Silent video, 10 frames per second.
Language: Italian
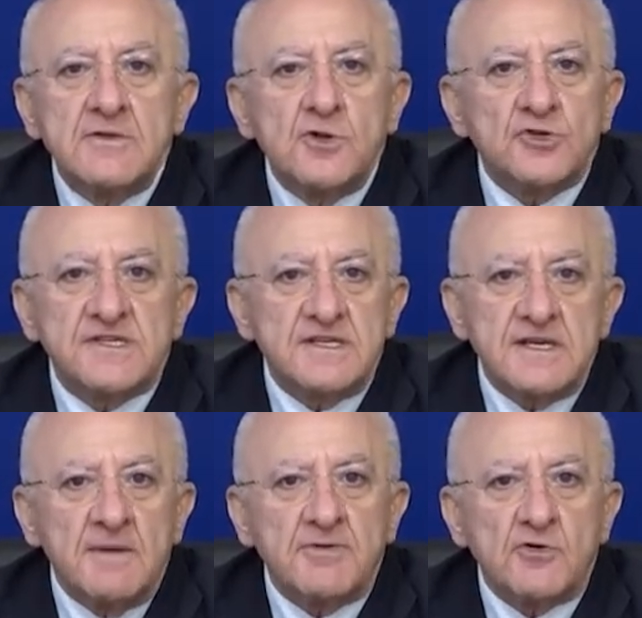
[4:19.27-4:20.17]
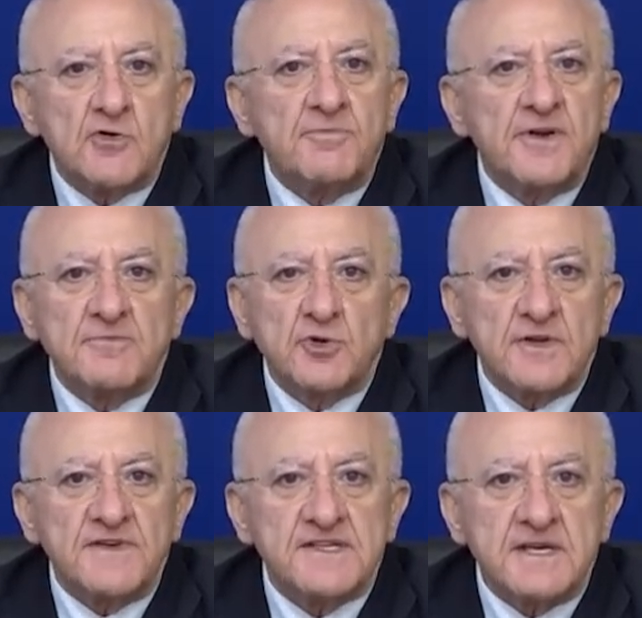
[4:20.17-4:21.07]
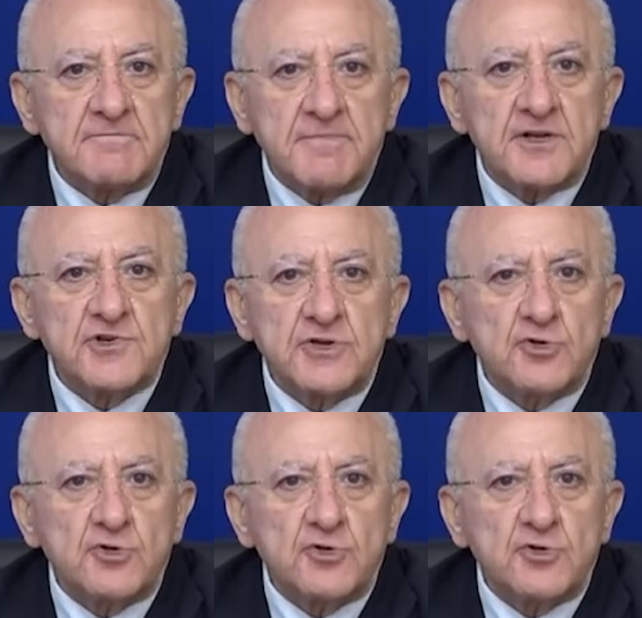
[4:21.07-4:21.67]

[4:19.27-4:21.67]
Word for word: non si riaprono per motivi semplici,